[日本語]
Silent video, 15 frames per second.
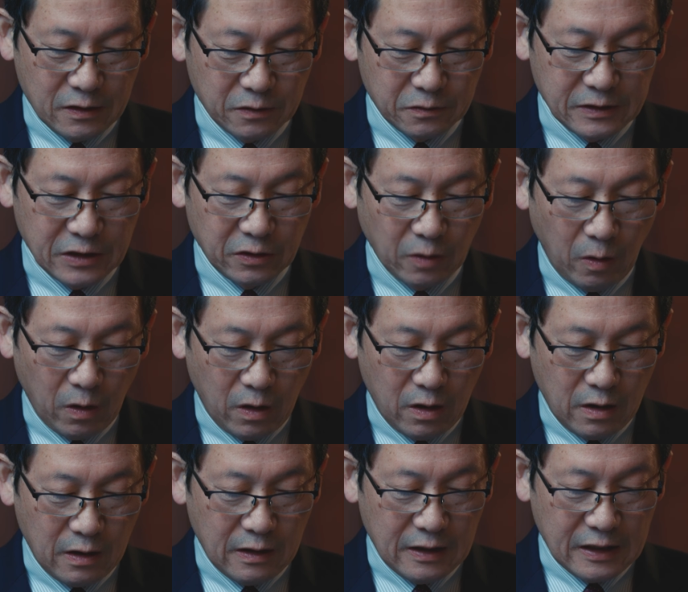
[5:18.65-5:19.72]
国と
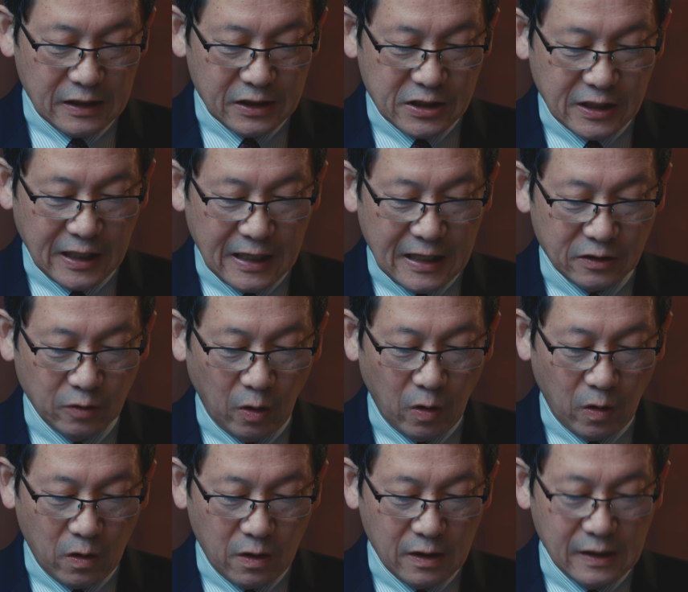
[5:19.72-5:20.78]
力
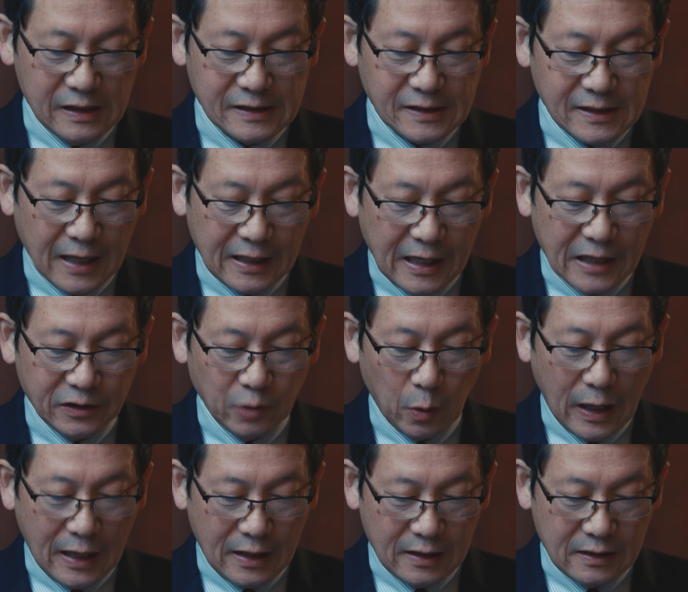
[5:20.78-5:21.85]
と栄と
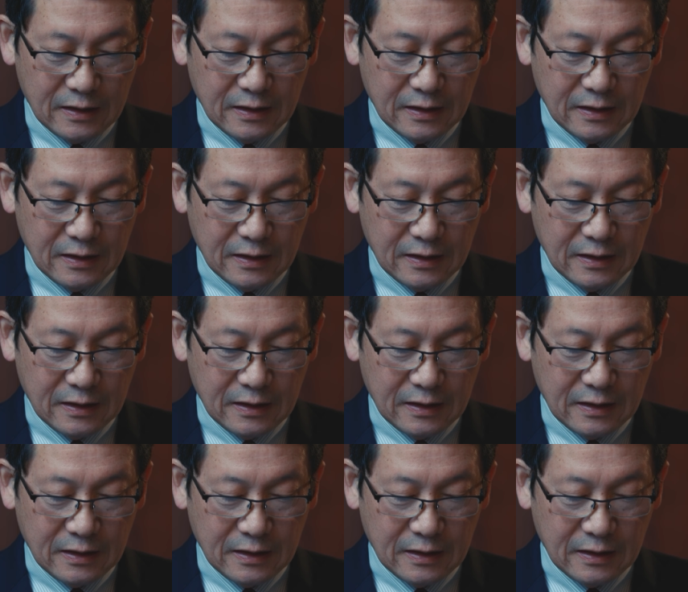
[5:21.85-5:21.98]
は、